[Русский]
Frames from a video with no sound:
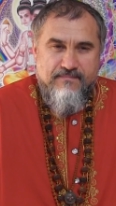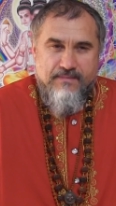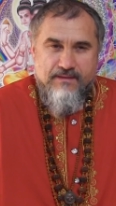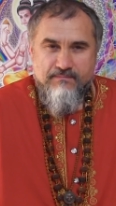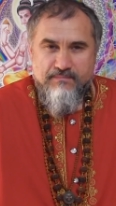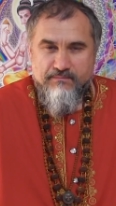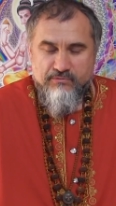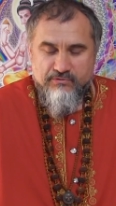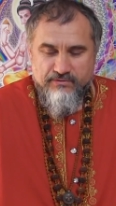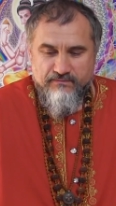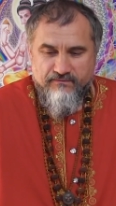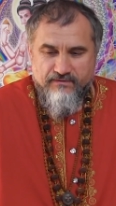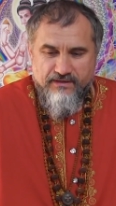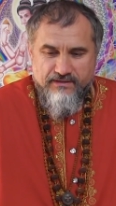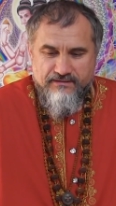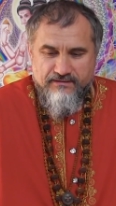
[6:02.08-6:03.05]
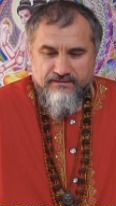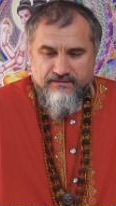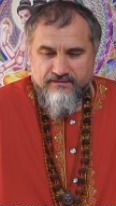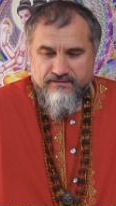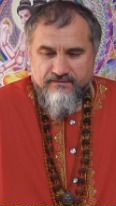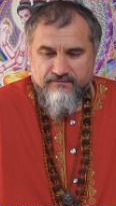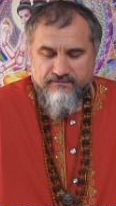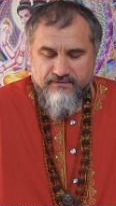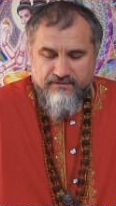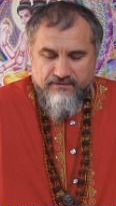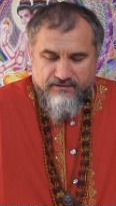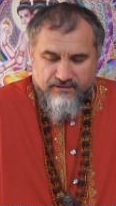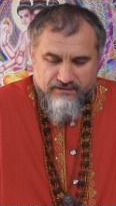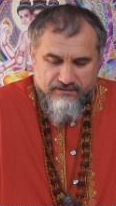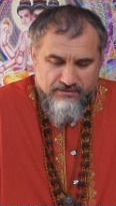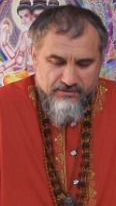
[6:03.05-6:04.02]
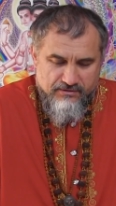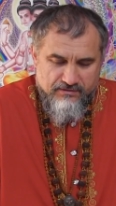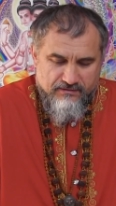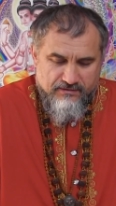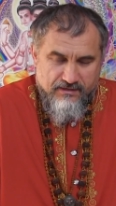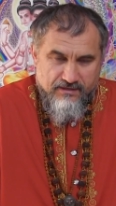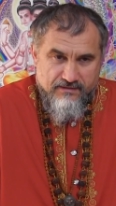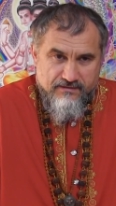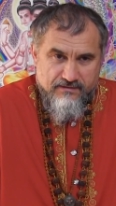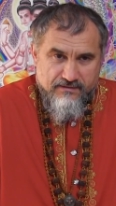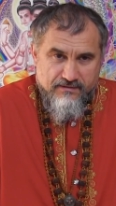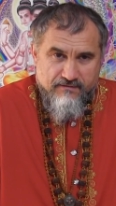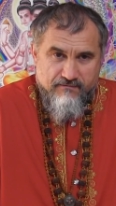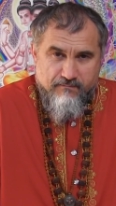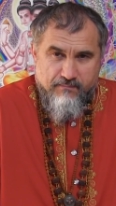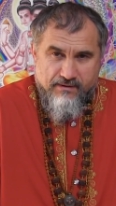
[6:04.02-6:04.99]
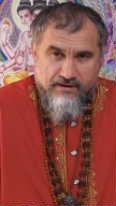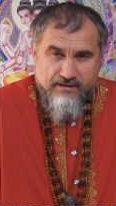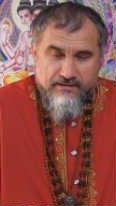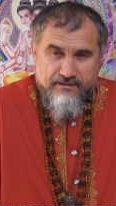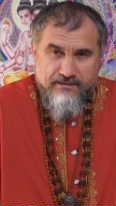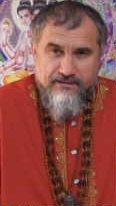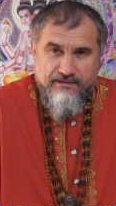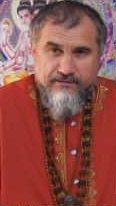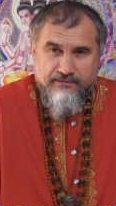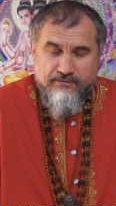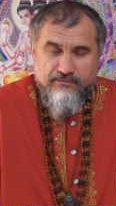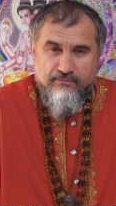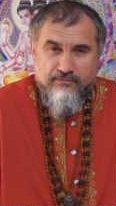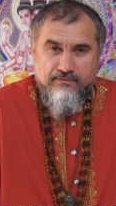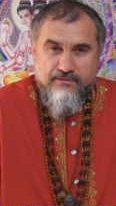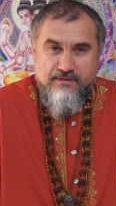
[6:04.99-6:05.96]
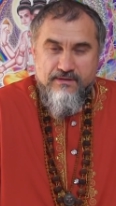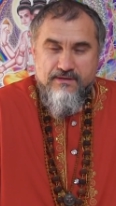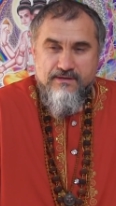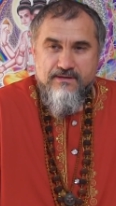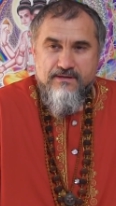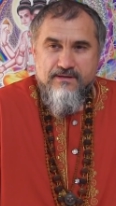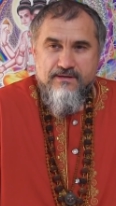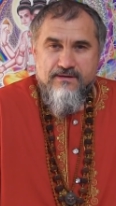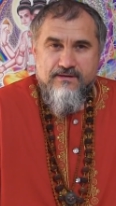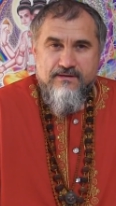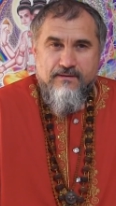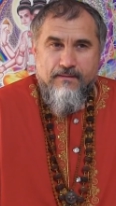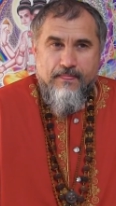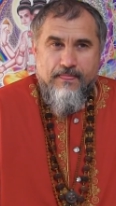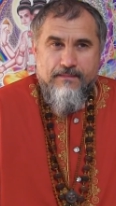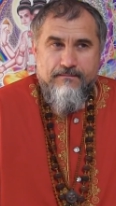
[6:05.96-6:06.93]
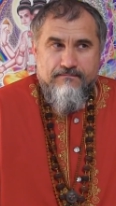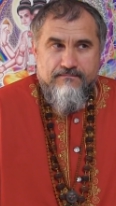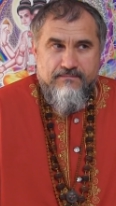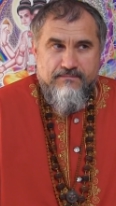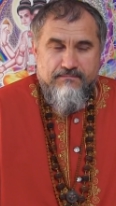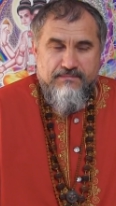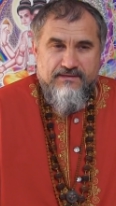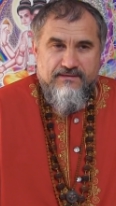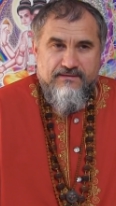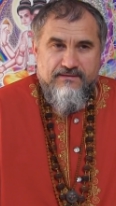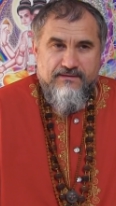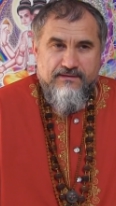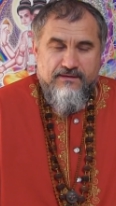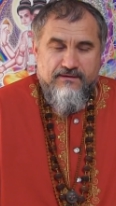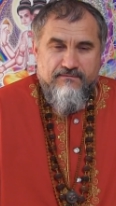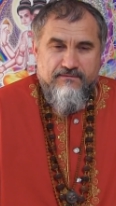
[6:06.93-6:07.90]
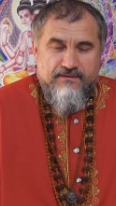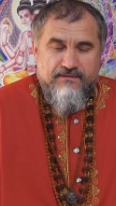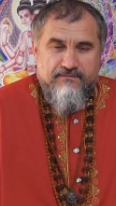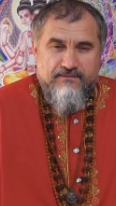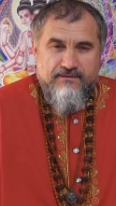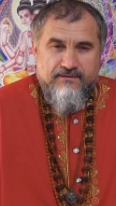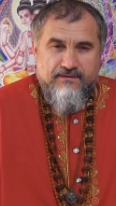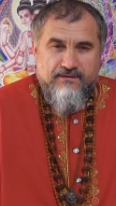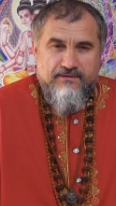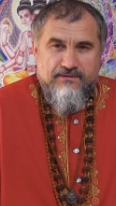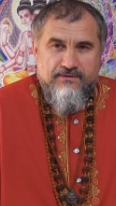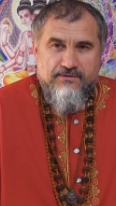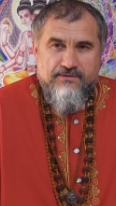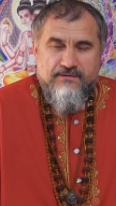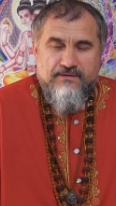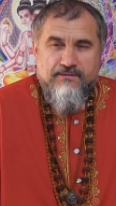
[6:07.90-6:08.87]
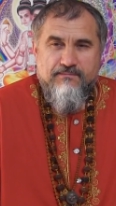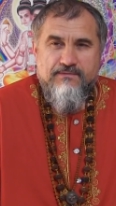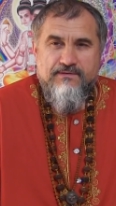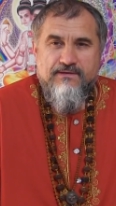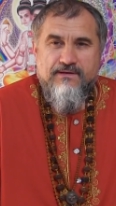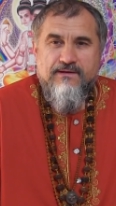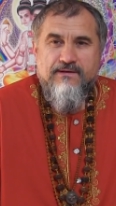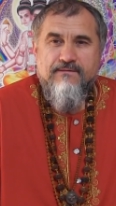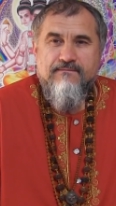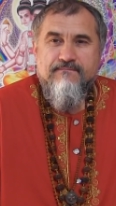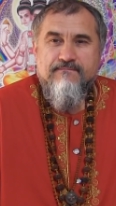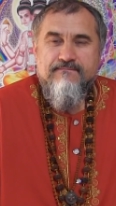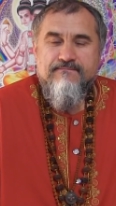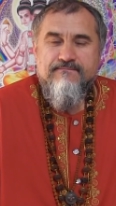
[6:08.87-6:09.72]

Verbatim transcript: И мы можем входить в энергетическое тело, в пранолингу, медитировать в энергетическом теле –